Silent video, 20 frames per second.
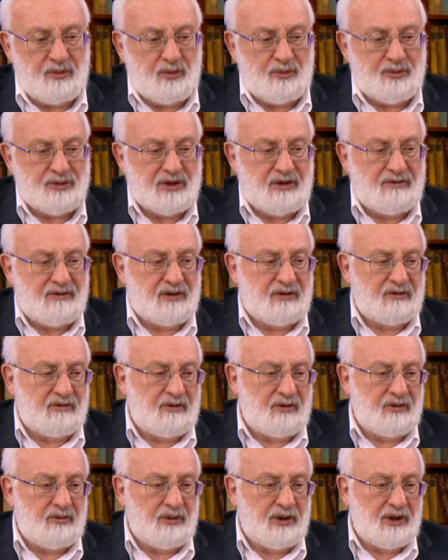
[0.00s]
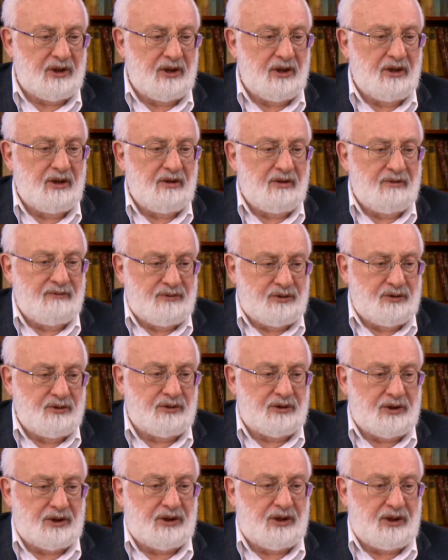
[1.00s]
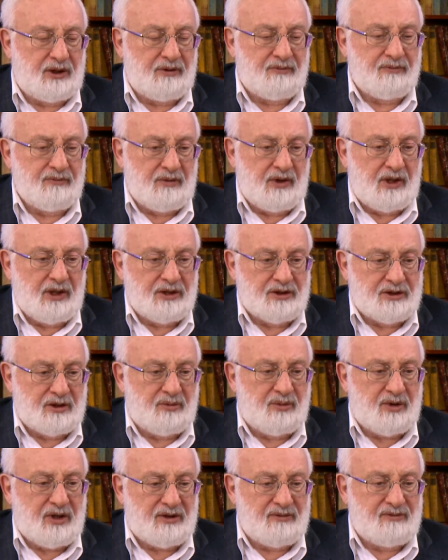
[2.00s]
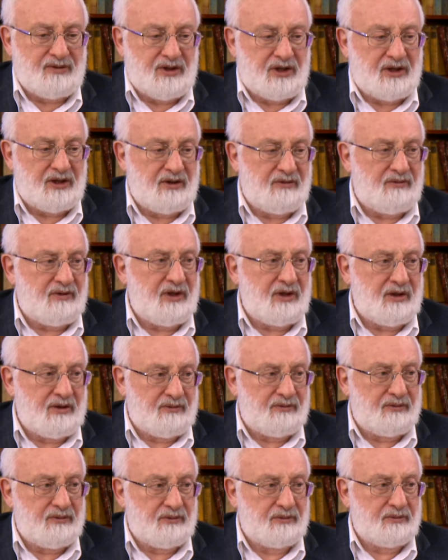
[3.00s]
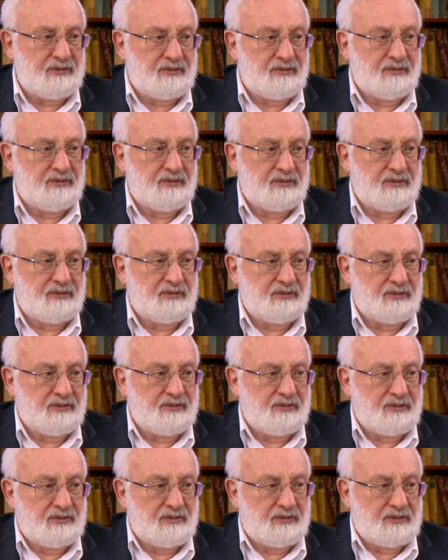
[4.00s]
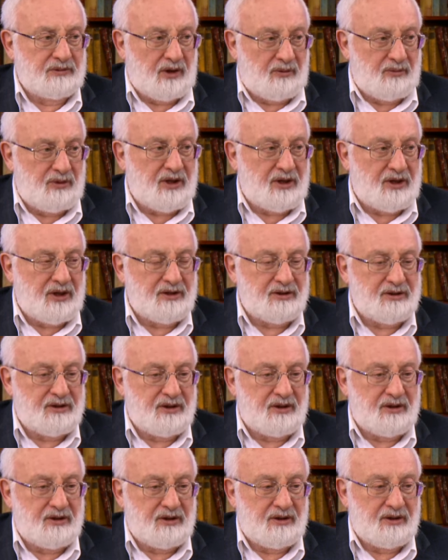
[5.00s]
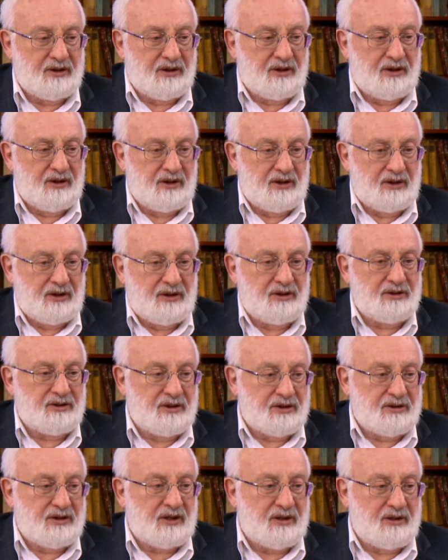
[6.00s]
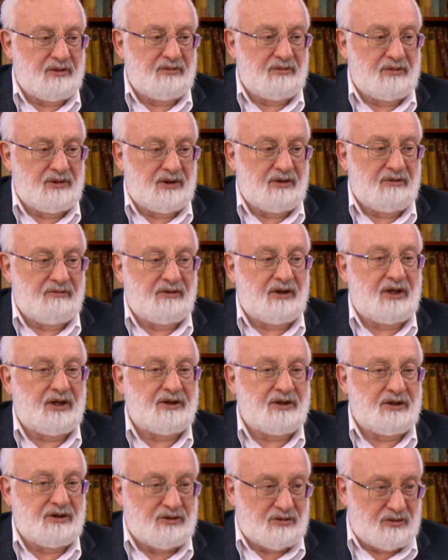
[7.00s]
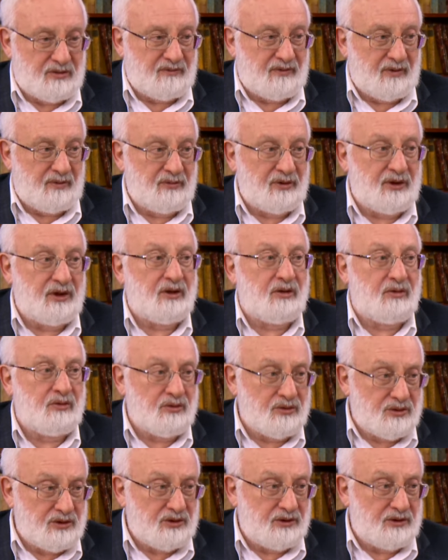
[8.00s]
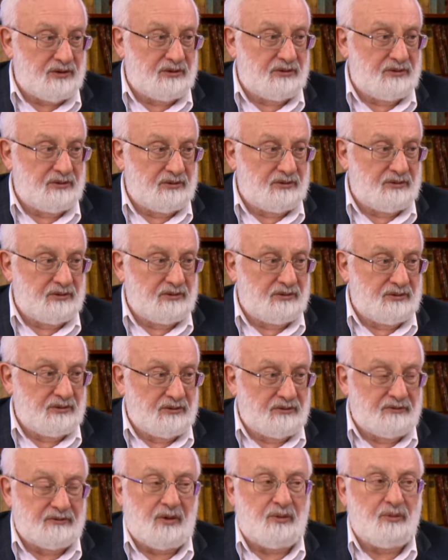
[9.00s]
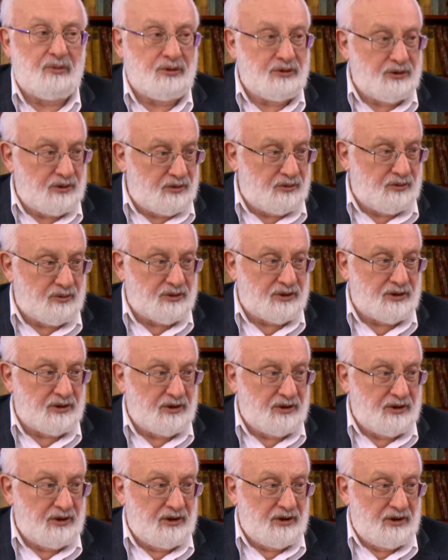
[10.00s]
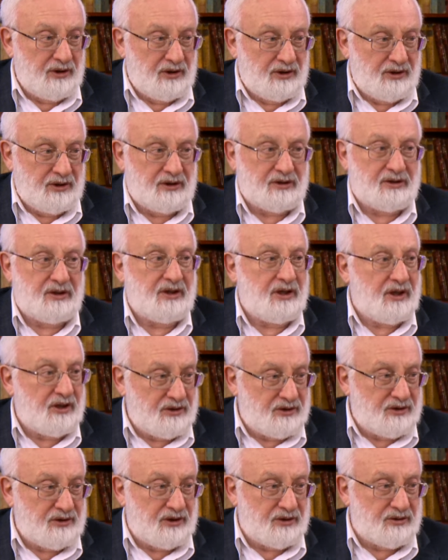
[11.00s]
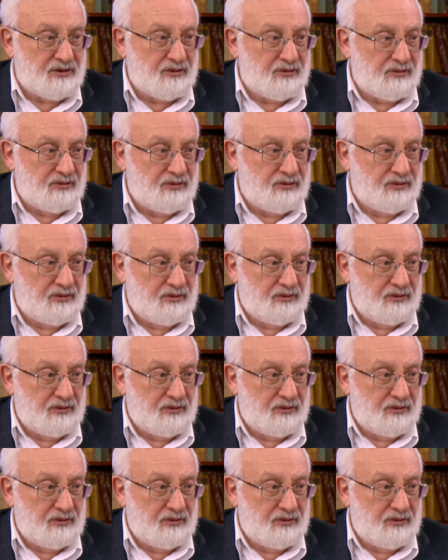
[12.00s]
бы ему посоветовал бы все-таки собрать всех евреев – американских и сказать им, вы хотите, чтобы вам было хуже? Вам будет хуже, если я исчезну.